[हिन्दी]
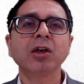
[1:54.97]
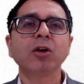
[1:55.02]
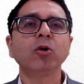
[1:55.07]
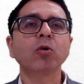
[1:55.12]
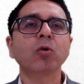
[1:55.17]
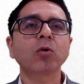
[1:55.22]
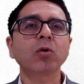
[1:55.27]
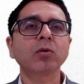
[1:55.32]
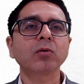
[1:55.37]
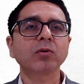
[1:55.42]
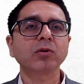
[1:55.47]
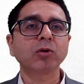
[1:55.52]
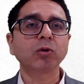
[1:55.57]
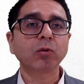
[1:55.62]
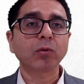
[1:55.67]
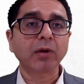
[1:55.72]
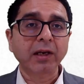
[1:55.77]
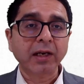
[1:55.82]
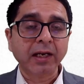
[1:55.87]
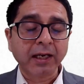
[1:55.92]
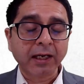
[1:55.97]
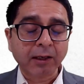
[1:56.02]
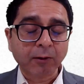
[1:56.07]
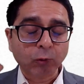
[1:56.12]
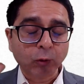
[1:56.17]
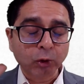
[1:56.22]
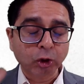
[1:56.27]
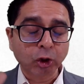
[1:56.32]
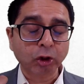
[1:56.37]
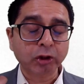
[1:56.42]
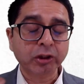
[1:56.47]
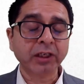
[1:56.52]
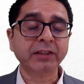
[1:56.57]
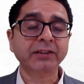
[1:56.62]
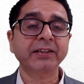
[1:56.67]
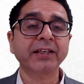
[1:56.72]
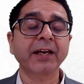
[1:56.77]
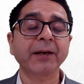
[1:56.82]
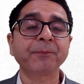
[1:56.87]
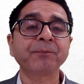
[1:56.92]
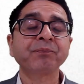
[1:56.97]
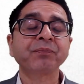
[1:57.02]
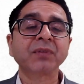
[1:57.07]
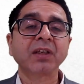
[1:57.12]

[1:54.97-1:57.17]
लोगों ने उद्योजक से